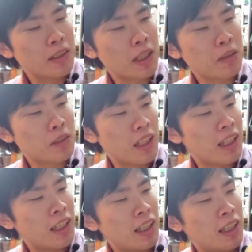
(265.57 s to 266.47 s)
なの
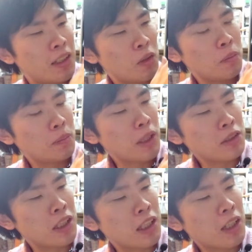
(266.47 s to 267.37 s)
で、えー、
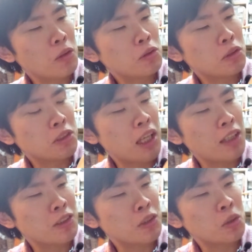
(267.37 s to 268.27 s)
600円が
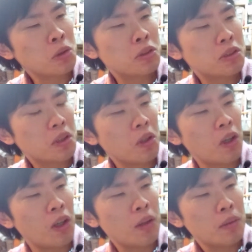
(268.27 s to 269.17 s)
6636
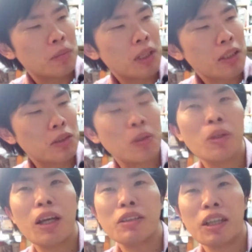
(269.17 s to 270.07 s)
と、プラス
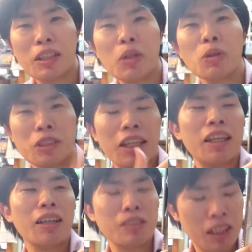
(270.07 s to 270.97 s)
500円で
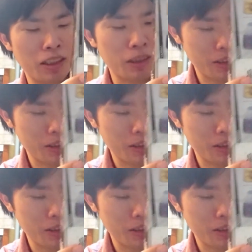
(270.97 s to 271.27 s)
4100円っ